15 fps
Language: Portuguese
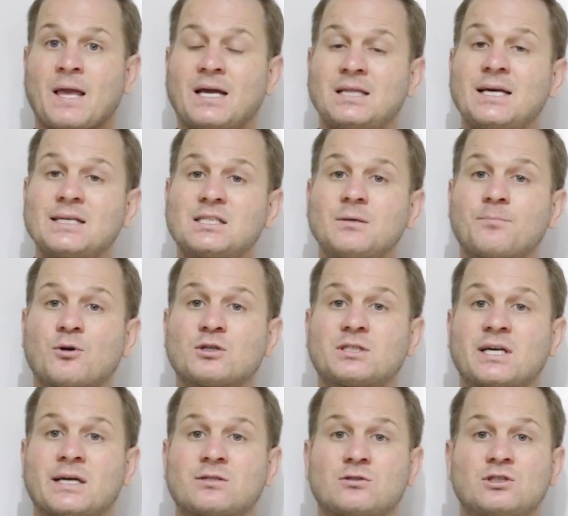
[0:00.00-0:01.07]
E nesse
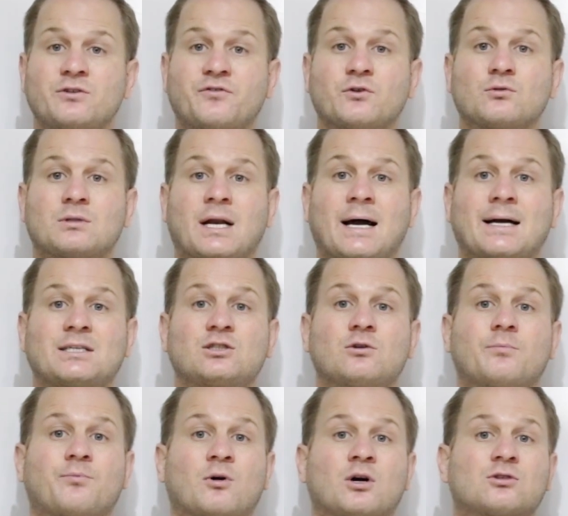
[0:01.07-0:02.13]
processo de filtragem
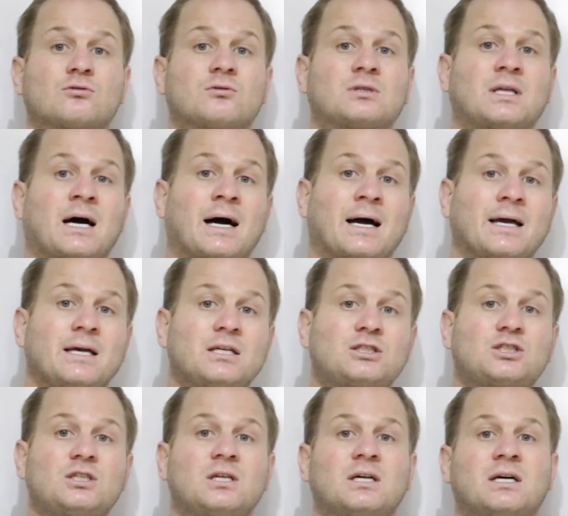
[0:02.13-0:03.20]
eu posso estar tá
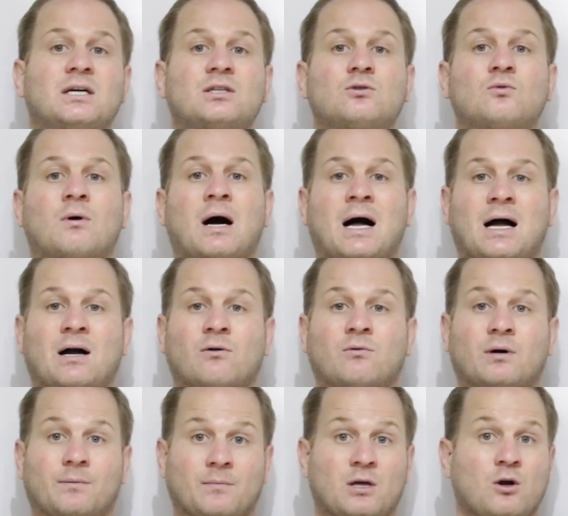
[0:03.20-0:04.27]
retirando
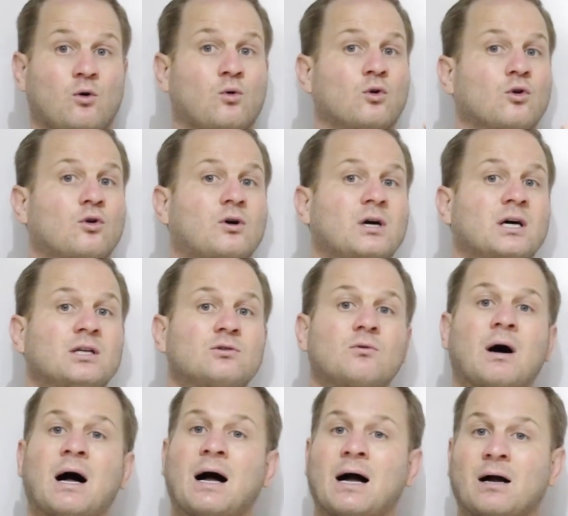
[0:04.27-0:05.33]
água,
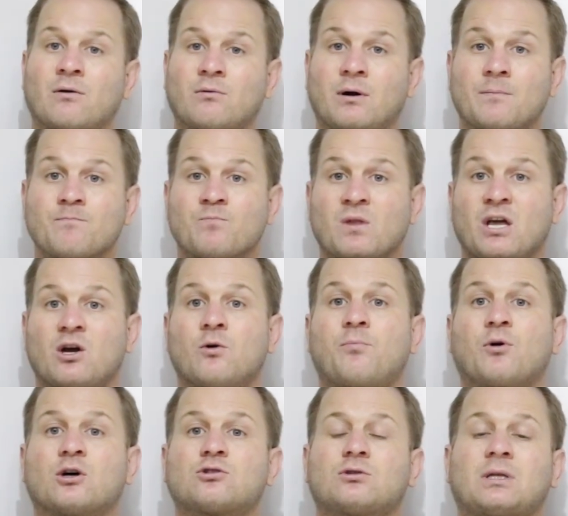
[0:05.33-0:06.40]
colocando água, eu
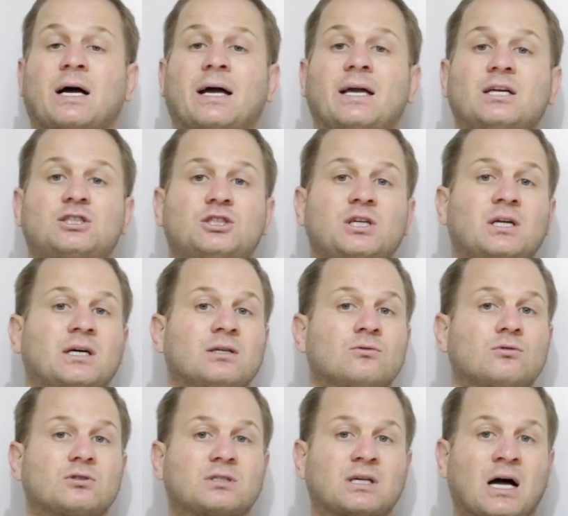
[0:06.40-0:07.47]
posso estar tá
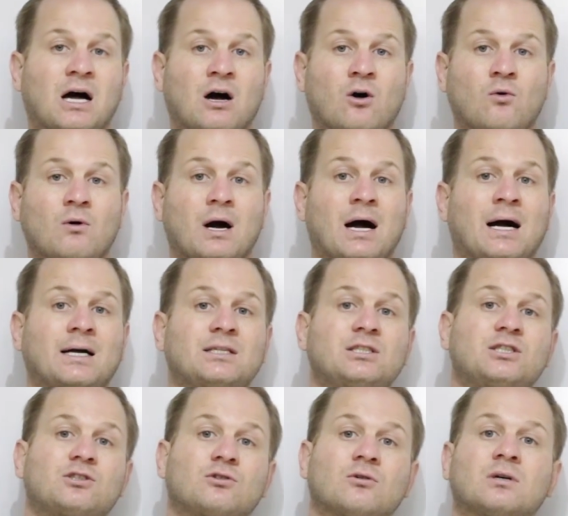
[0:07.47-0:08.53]
retirando sal,
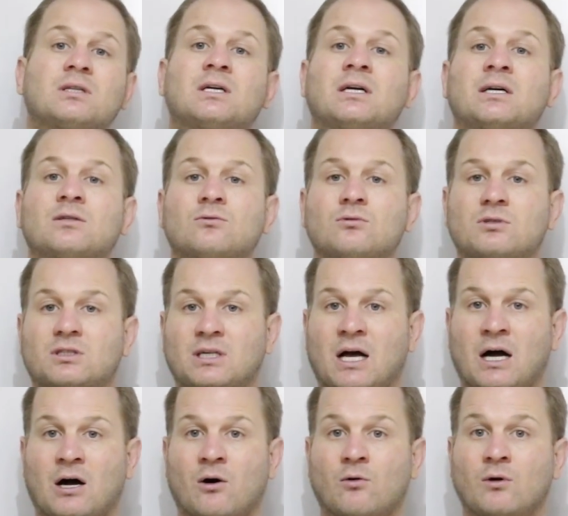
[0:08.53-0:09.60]
adicionando
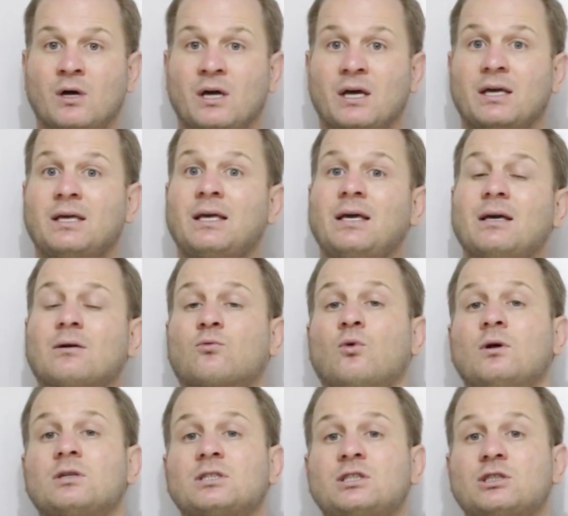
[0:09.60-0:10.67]
sal. E
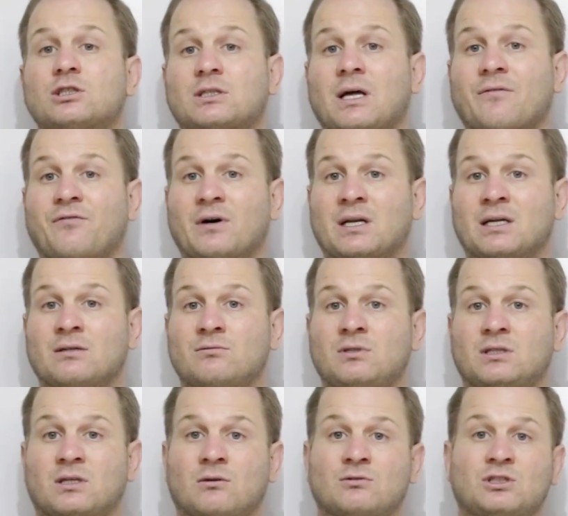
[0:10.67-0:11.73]
quando a gente está falando
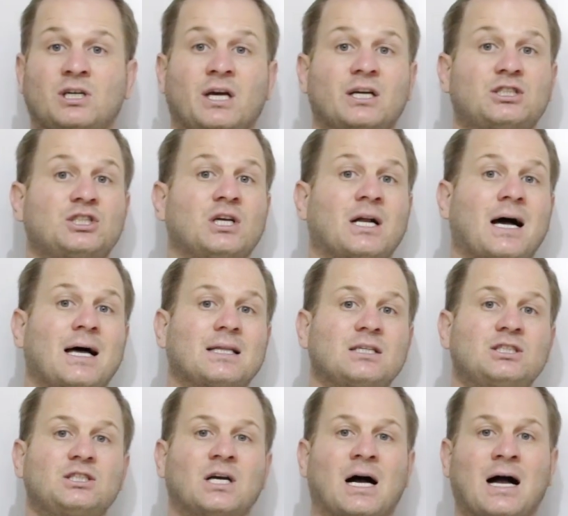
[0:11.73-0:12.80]
então de
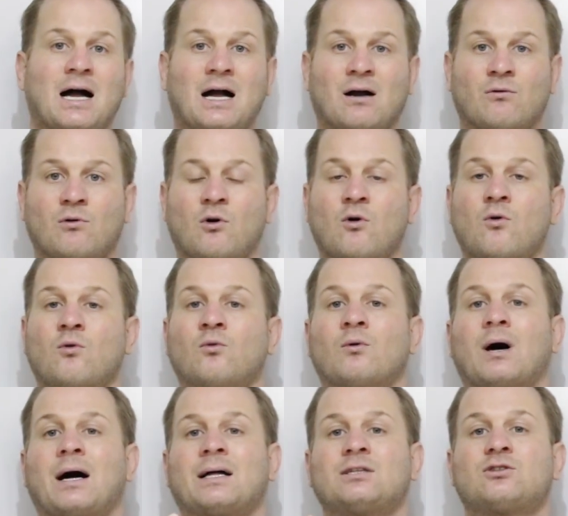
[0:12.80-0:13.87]
retirada de água
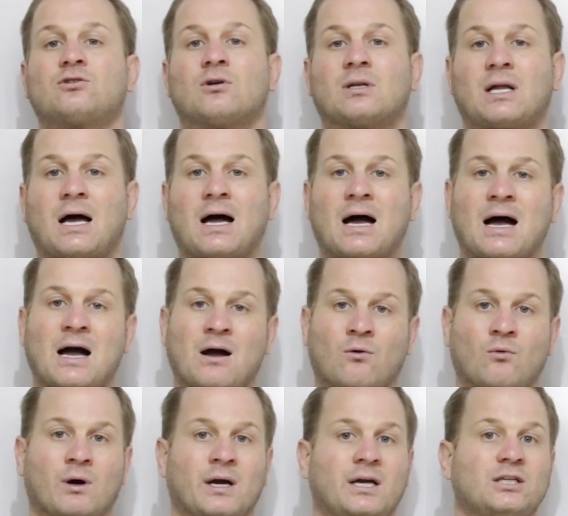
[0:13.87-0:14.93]
ou adicionar
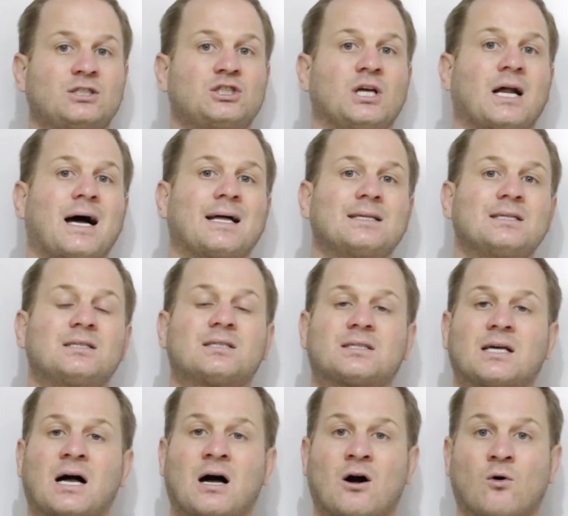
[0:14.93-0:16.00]
água, retirada de
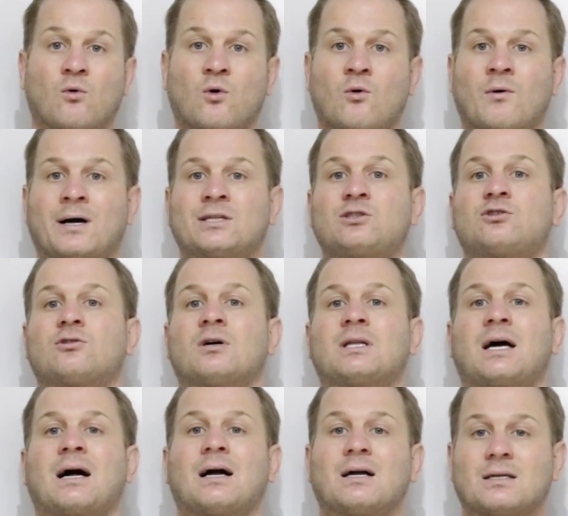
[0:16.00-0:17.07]
sal ou
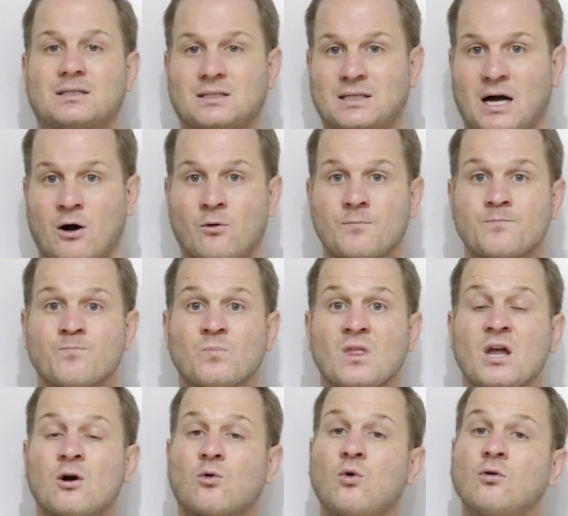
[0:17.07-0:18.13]
adicionar sal,
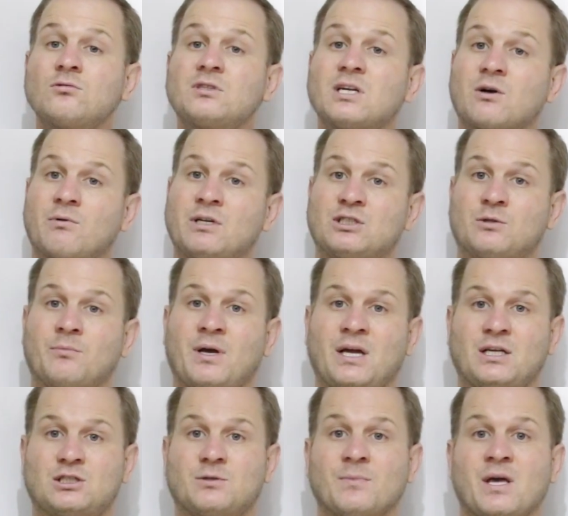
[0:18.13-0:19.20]

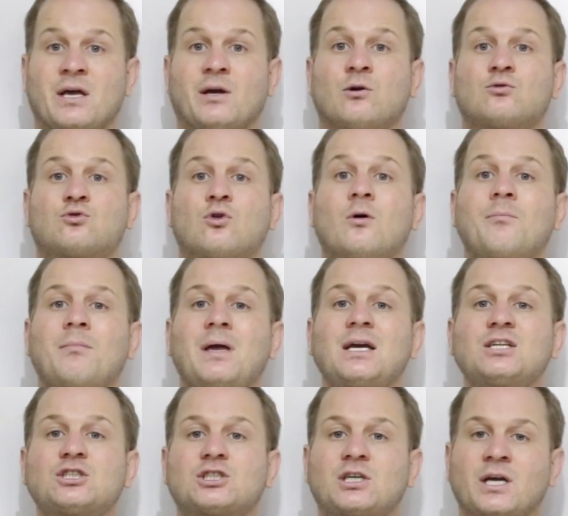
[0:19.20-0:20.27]
consequentemente eu estou
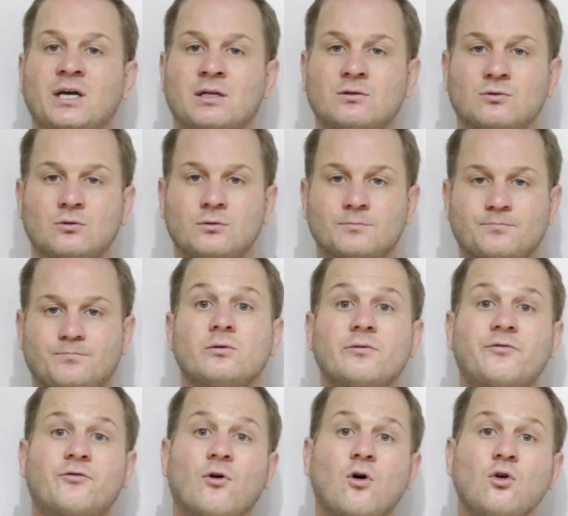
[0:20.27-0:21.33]
mexendo no
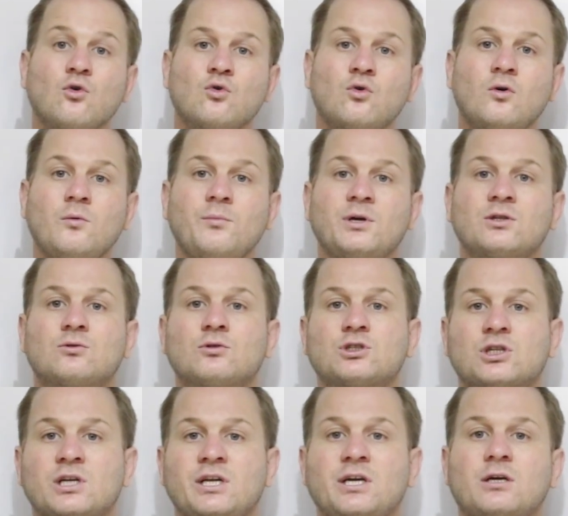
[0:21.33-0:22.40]
volume
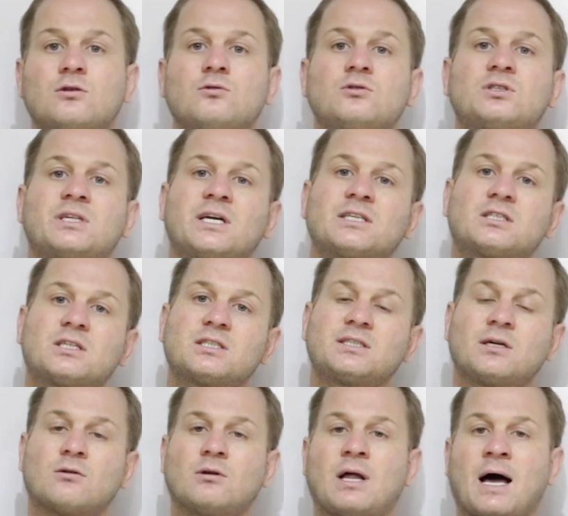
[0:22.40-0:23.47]
dos líquidos
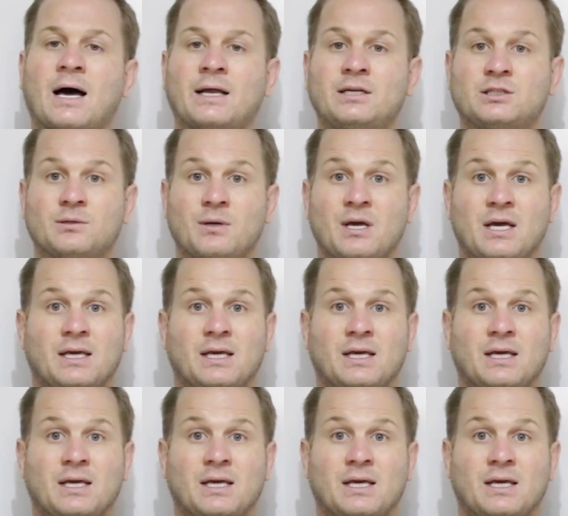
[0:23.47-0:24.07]
extracelulares.